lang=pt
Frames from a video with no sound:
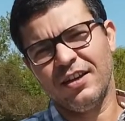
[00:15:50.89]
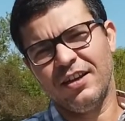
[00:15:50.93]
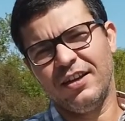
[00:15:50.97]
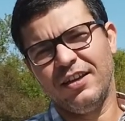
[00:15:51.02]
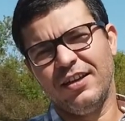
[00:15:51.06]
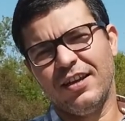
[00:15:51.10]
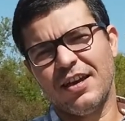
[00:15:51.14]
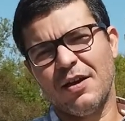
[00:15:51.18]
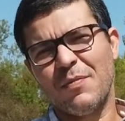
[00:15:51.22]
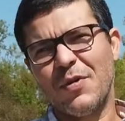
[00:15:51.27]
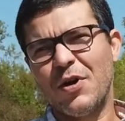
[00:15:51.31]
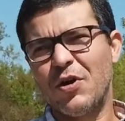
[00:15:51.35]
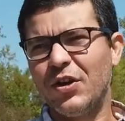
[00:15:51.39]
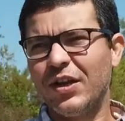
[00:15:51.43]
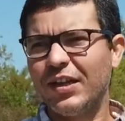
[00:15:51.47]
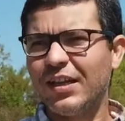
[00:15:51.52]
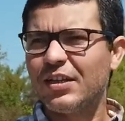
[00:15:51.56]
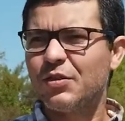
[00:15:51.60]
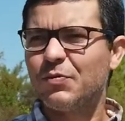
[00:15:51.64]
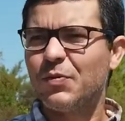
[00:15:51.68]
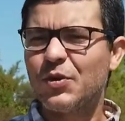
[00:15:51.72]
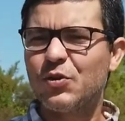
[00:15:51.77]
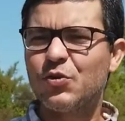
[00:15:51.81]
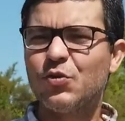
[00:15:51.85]
e a maioria
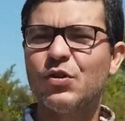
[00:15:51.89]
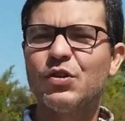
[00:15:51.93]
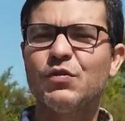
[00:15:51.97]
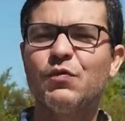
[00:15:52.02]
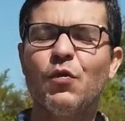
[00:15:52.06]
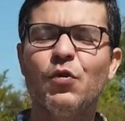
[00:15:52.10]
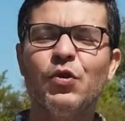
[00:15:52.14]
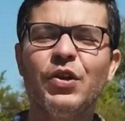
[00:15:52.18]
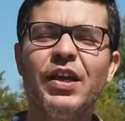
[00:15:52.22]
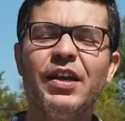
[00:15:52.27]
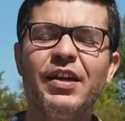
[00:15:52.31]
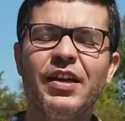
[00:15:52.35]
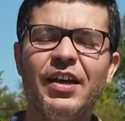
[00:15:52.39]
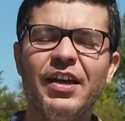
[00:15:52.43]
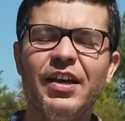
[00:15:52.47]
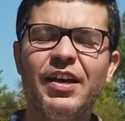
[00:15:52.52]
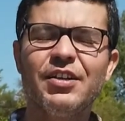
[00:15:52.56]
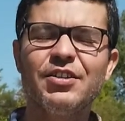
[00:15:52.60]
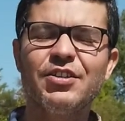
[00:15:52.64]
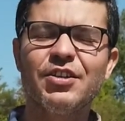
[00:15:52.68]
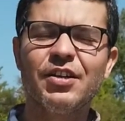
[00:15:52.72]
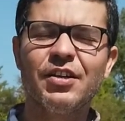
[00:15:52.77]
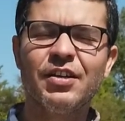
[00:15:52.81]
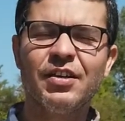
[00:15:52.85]
das pessoas vão na
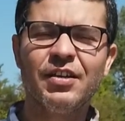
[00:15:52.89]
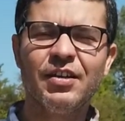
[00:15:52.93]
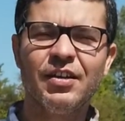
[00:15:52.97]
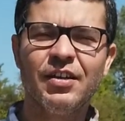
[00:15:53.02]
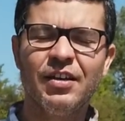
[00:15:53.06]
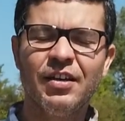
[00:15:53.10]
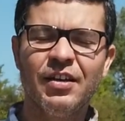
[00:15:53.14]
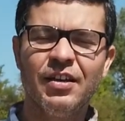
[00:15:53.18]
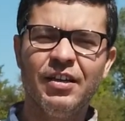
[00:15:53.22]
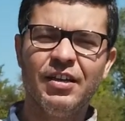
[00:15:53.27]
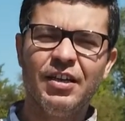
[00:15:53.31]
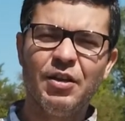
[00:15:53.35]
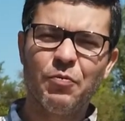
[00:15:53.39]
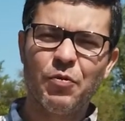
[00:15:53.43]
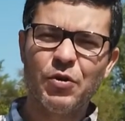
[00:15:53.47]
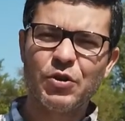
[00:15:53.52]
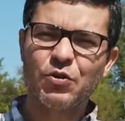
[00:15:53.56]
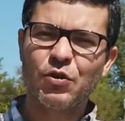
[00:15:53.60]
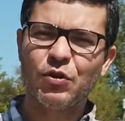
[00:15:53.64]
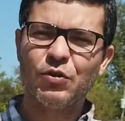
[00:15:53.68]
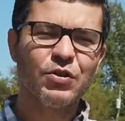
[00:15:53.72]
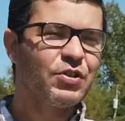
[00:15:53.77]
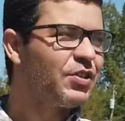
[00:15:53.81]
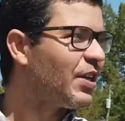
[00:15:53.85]
igreja, e depois
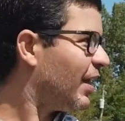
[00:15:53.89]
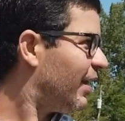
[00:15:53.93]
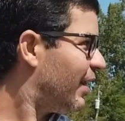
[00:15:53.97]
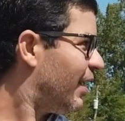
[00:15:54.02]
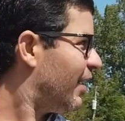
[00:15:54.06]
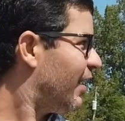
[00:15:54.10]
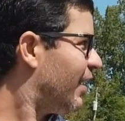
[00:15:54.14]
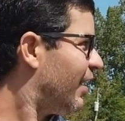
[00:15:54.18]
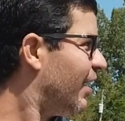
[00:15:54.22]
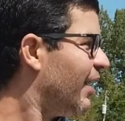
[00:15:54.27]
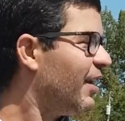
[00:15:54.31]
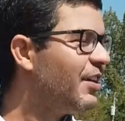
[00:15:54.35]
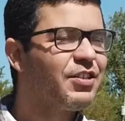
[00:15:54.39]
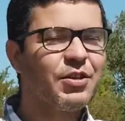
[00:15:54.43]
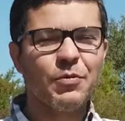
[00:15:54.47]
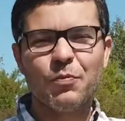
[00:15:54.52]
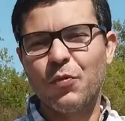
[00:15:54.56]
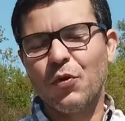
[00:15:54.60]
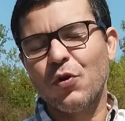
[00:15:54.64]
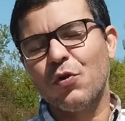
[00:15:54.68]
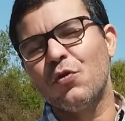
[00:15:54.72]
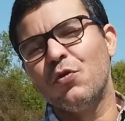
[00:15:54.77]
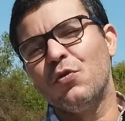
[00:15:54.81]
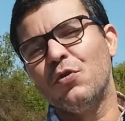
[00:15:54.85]
quando sai da igreja
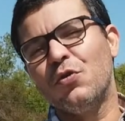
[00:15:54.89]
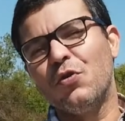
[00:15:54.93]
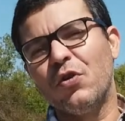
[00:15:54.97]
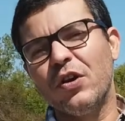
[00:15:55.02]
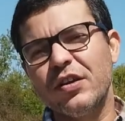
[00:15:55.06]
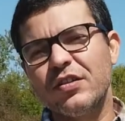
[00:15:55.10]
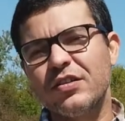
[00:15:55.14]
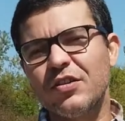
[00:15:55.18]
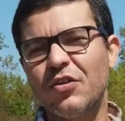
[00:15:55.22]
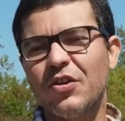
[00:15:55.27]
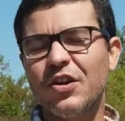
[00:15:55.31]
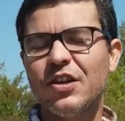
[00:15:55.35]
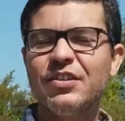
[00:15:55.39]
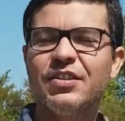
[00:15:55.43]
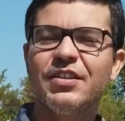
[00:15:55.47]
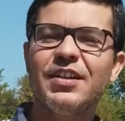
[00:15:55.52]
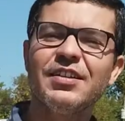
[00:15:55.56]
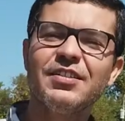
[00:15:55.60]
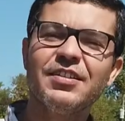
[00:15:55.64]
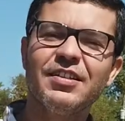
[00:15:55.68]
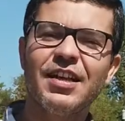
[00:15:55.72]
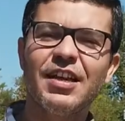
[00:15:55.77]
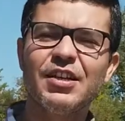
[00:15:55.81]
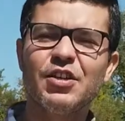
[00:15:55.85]
procura um restaurante
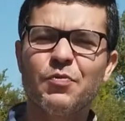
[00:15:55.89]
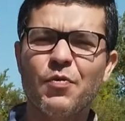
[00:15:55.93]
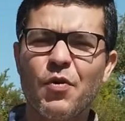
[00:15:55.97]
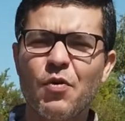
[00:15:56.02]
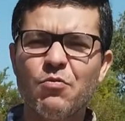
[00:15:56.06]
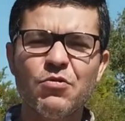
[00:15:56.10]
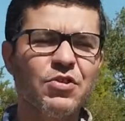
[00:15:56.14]
da cidade para